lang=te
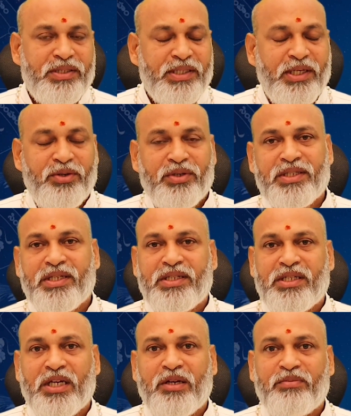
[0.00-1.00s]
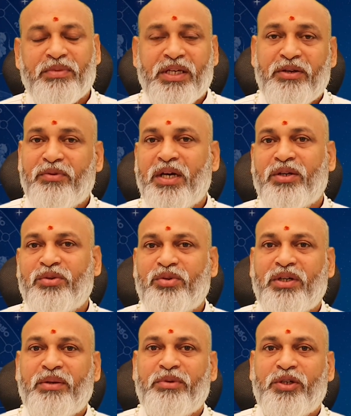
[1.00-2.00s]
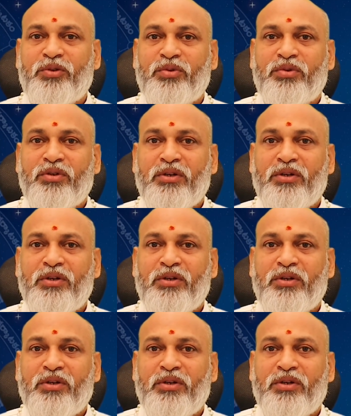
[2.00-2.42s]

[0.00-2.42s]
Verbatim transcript: శని యొక్క సంచారం ఈ వారం కూడా మీకు